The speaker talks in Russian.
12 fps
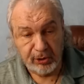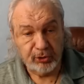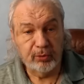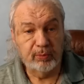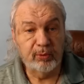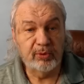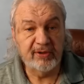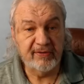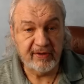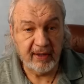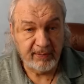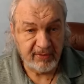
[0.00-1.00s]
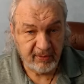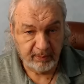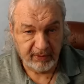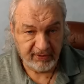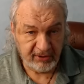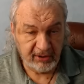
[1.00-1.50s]
чтобы люди сами
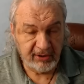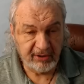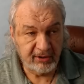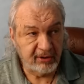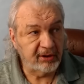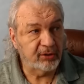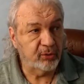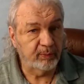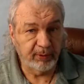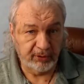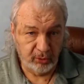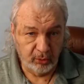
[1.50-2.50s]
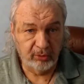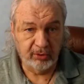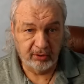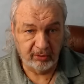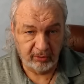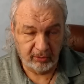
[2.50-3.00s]
запросились на эту
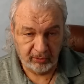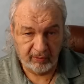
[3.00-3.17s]
подогнанную, ну,